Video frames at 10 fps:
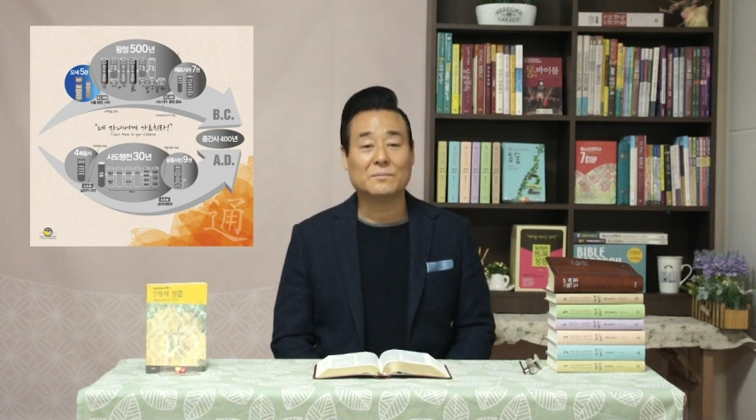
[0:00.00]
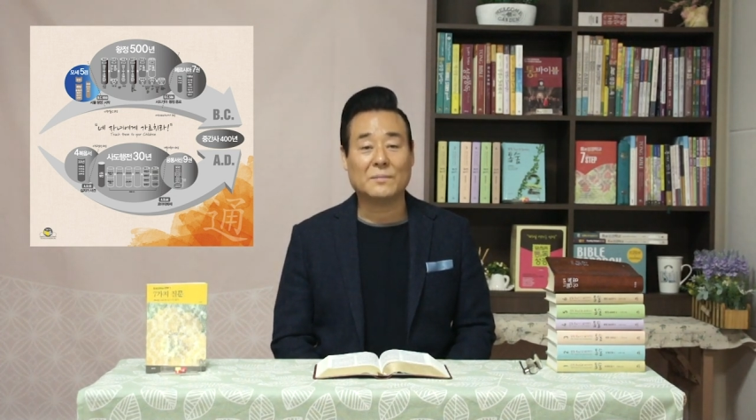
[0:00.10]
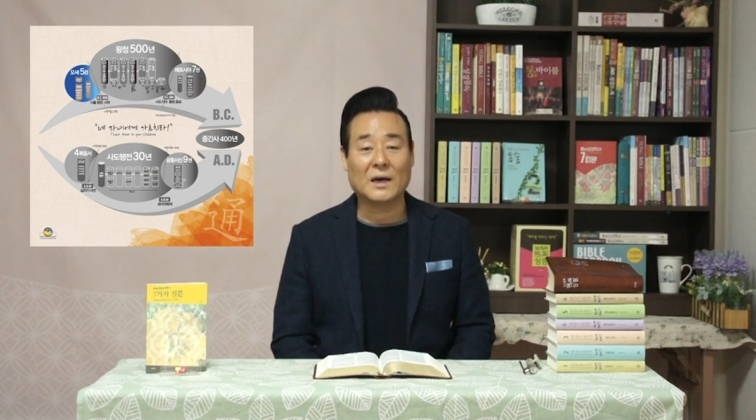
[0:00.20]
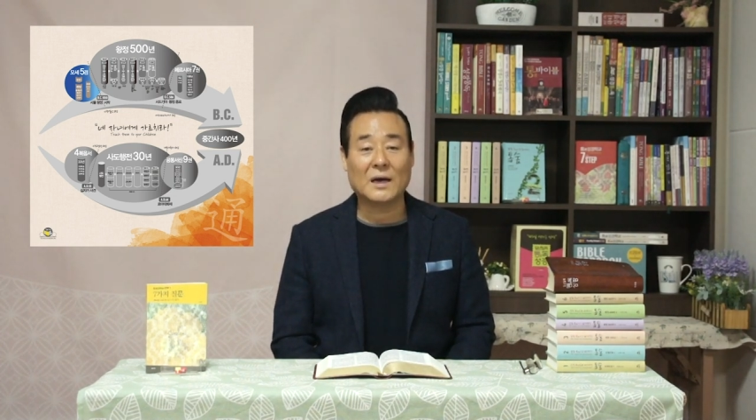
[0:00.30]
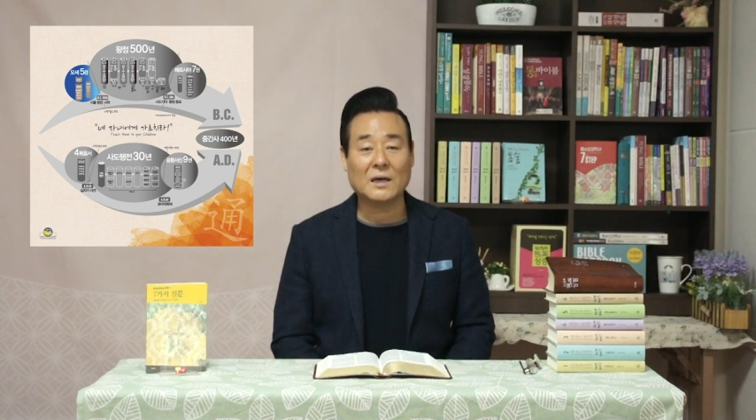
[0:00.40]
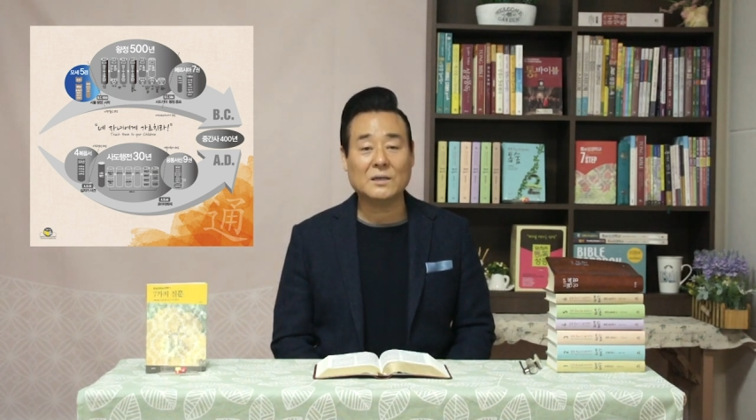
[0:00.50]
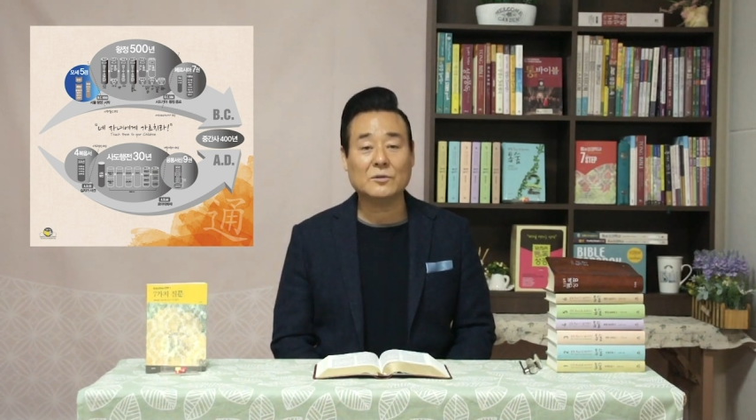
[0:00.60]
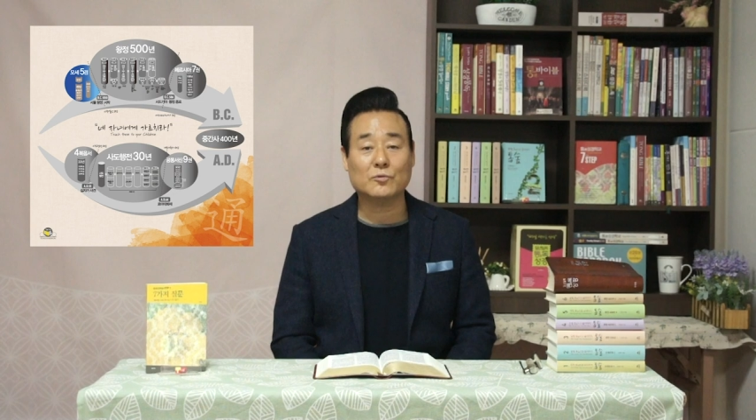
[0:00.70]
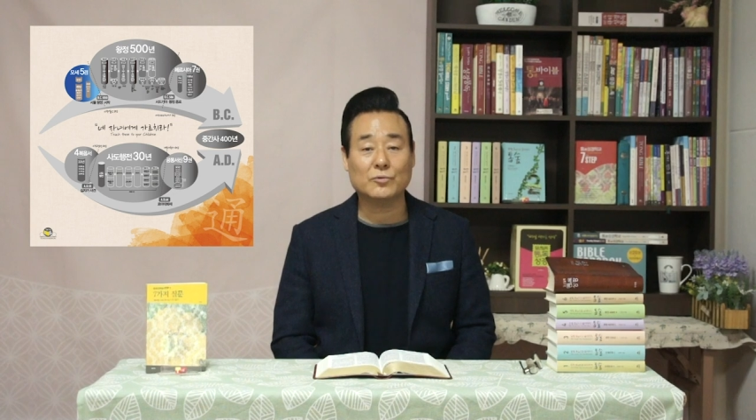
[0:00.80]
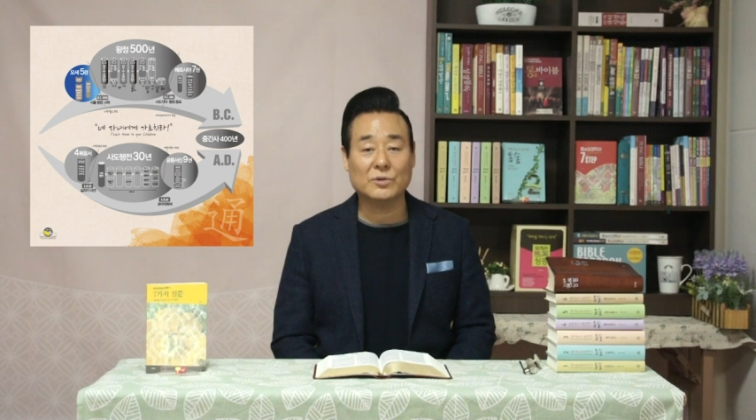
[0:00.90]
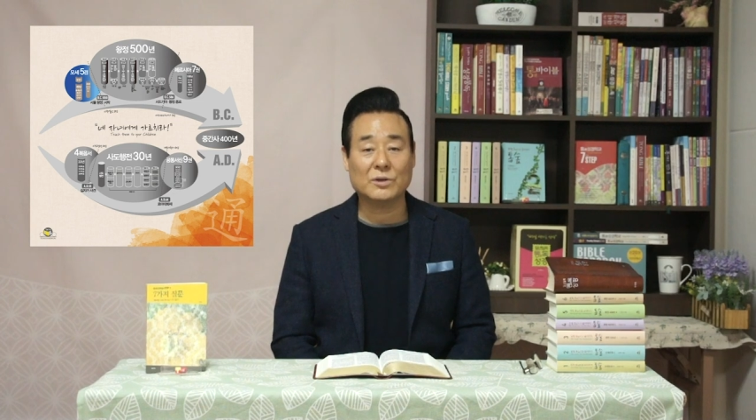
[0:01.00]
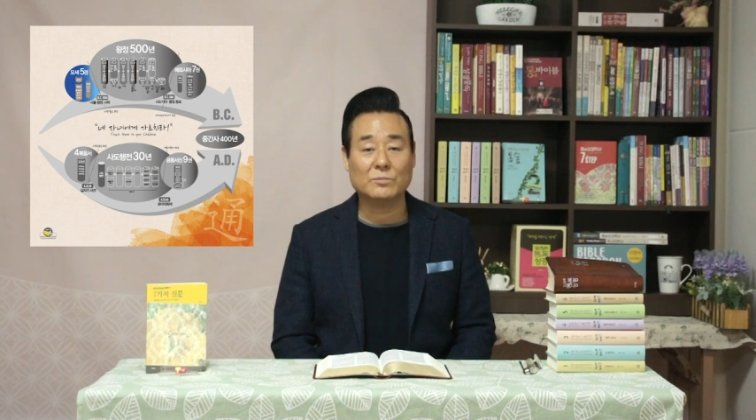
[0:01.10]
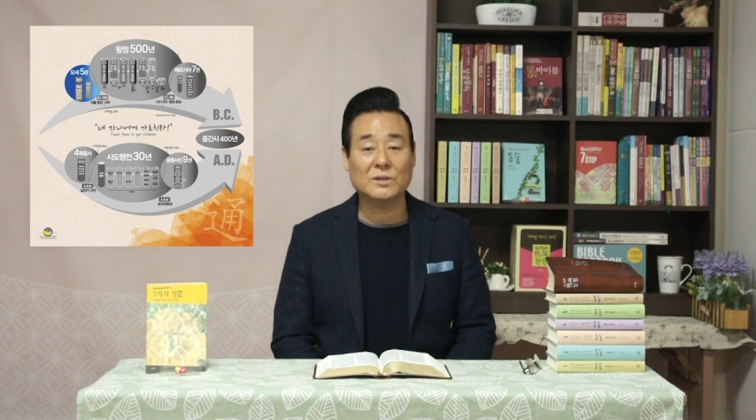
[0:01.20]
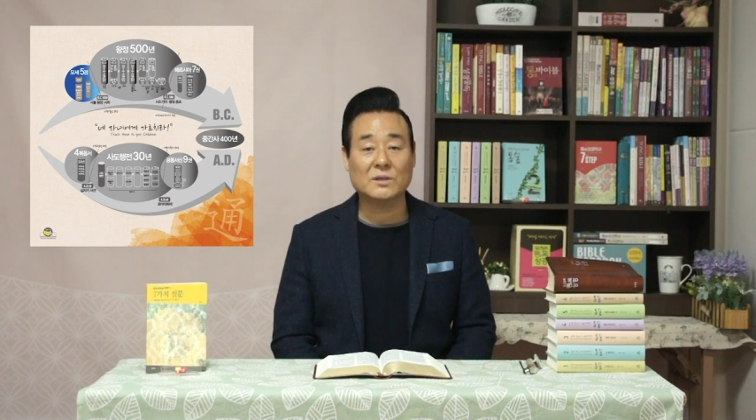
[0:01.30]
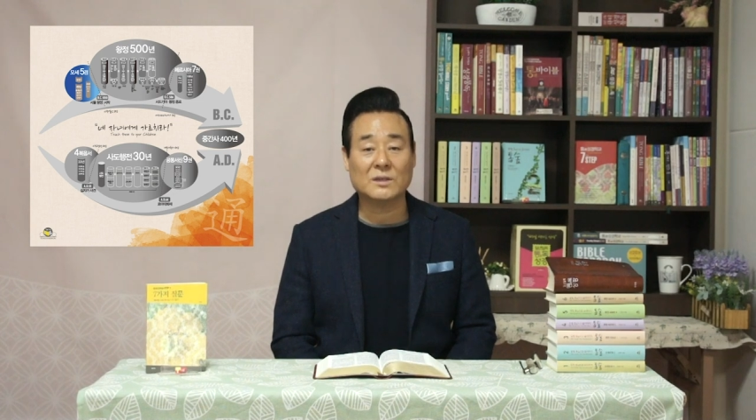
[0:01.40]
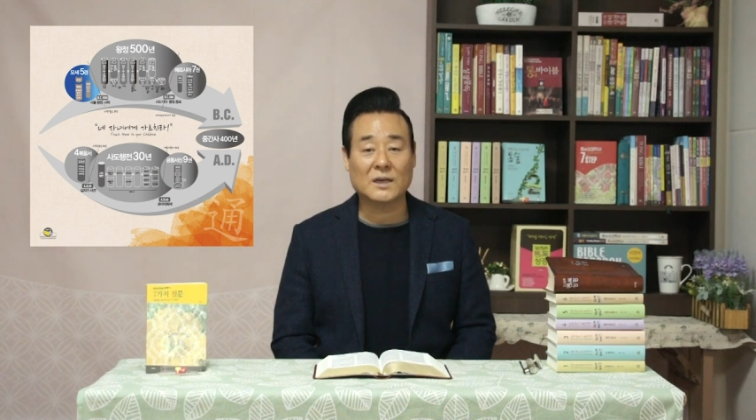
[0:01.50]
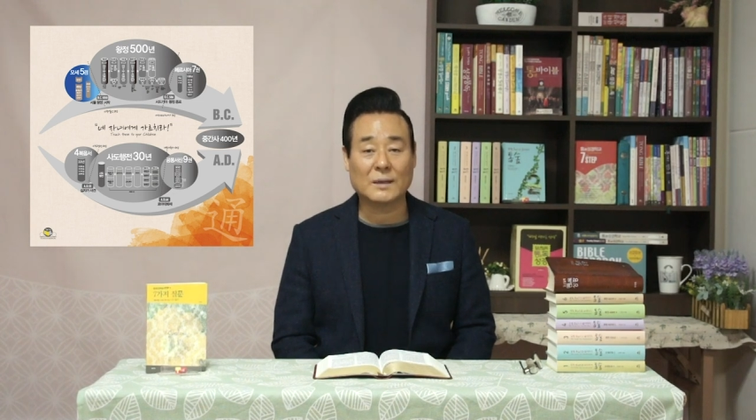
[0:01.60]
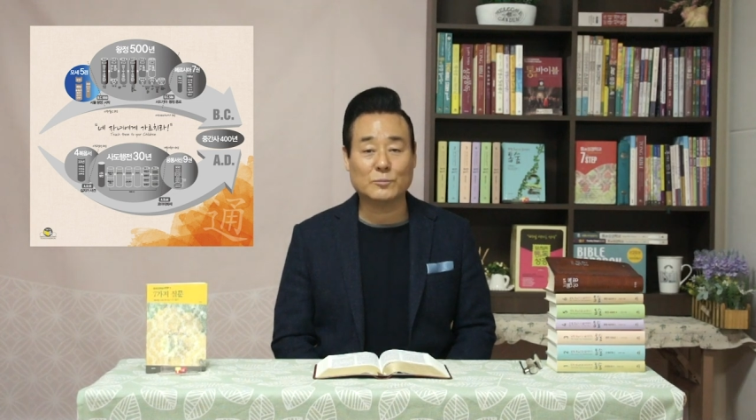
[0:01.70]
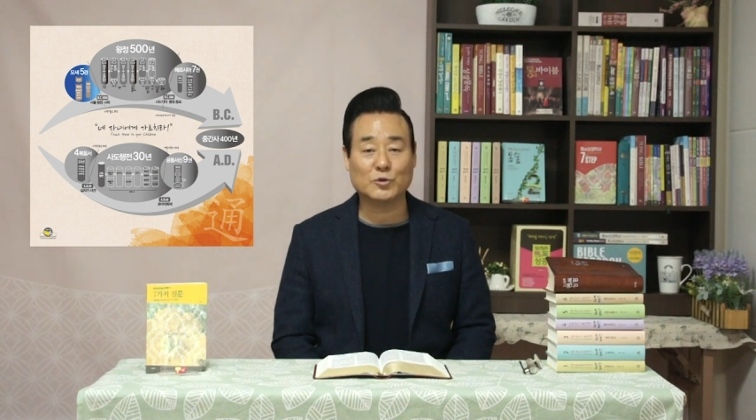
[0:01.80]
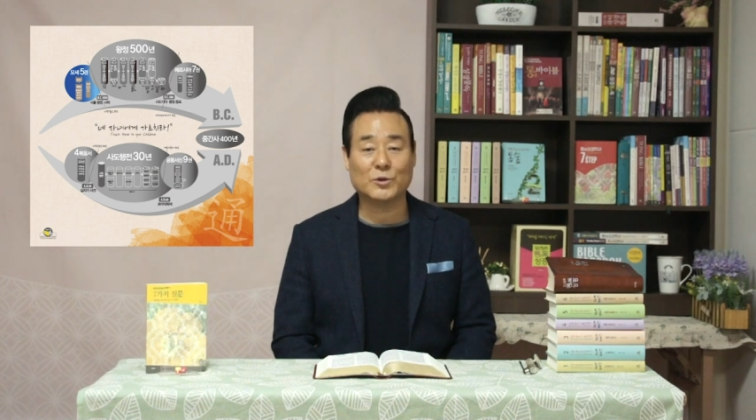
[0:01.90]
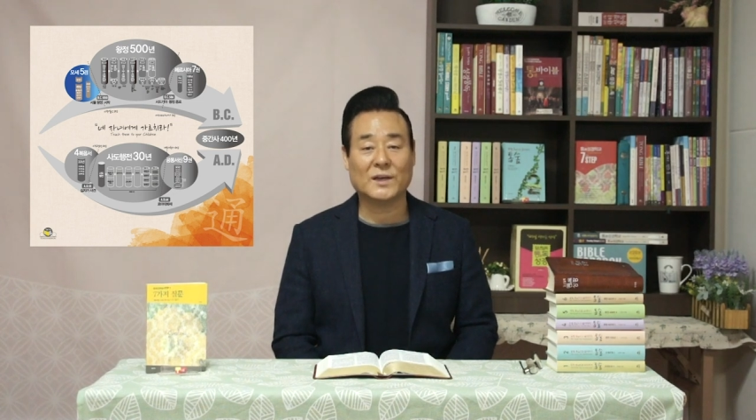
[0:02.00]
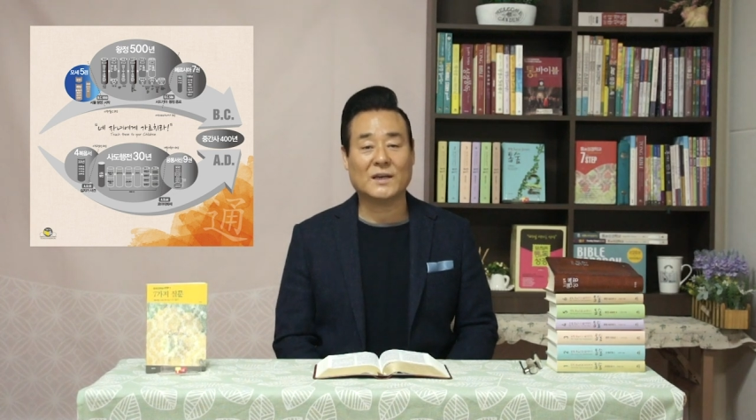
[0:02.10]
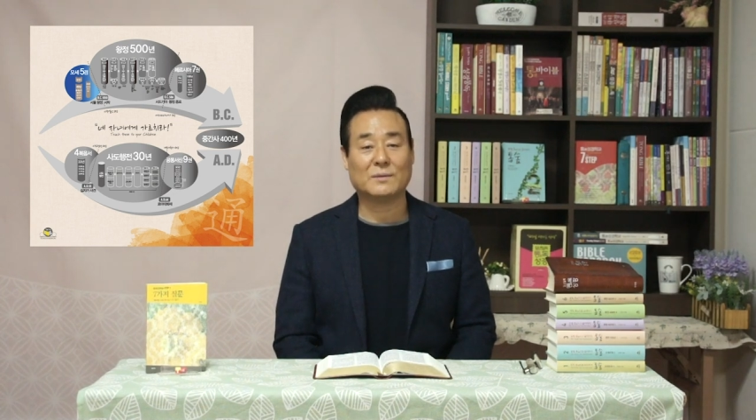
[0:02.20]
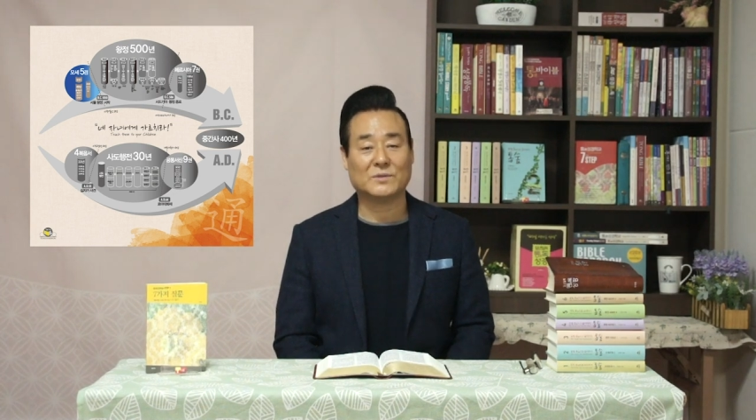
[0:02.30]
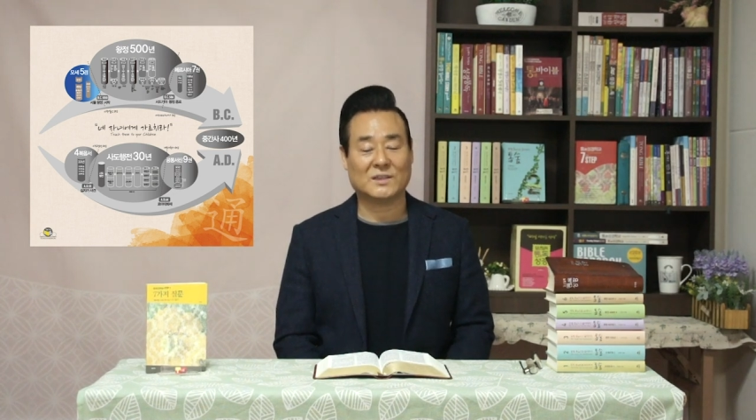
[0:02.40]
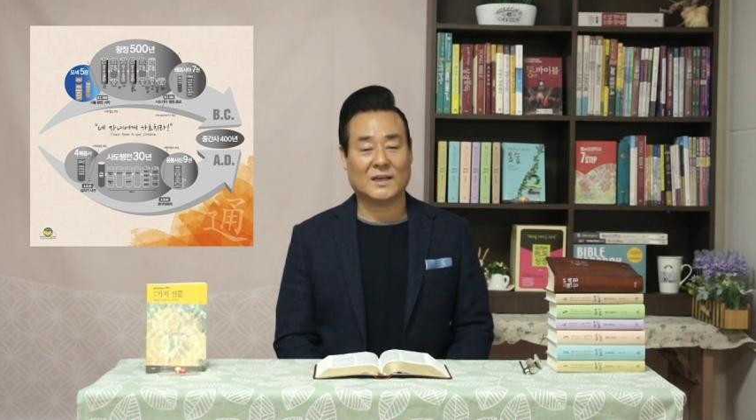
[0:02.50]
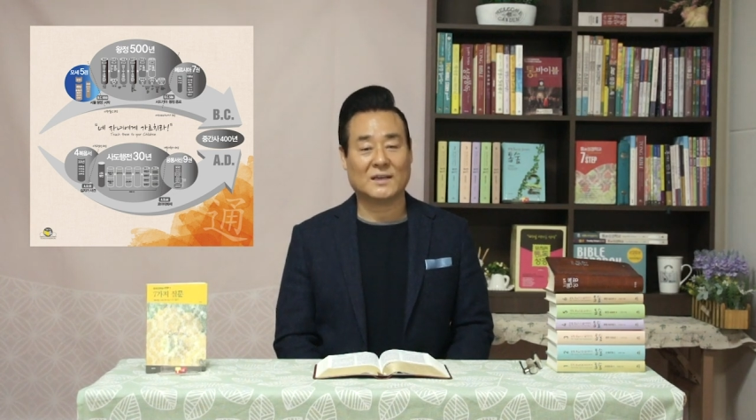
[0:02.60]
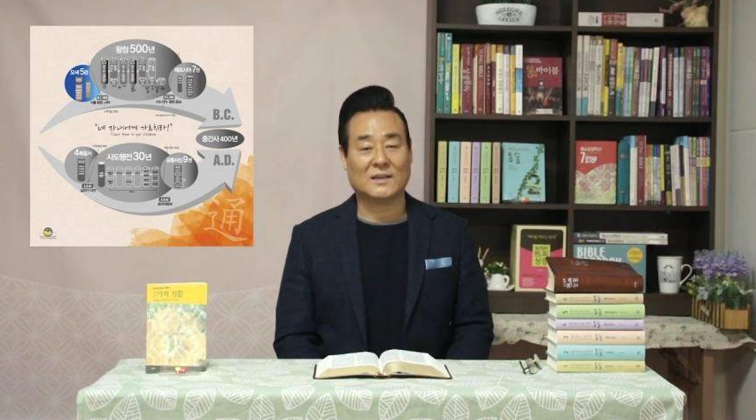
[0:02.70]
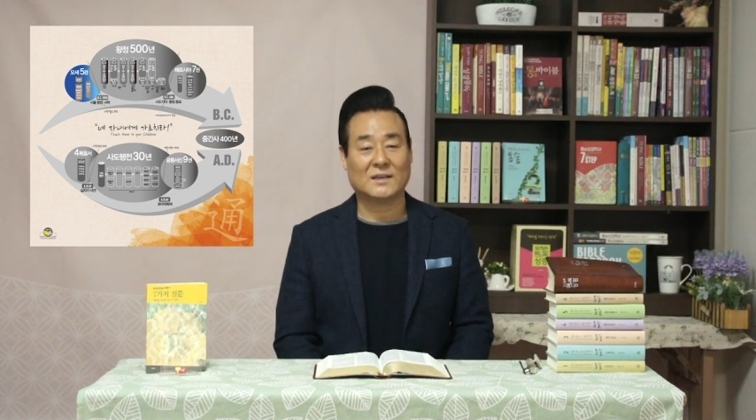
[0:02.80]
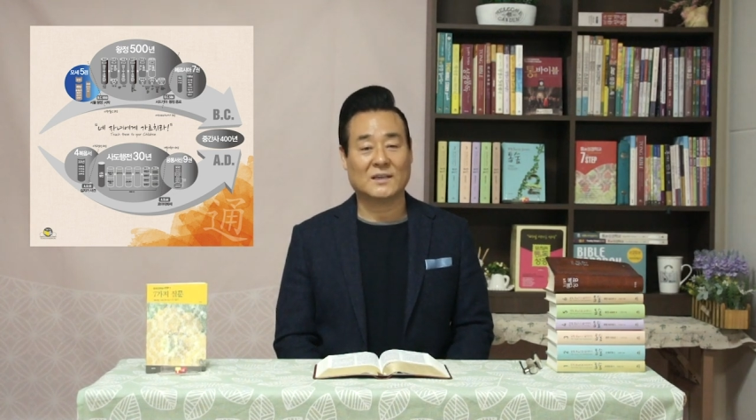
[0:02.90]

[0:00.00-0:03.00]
많은 위험을 감수해야 합니다.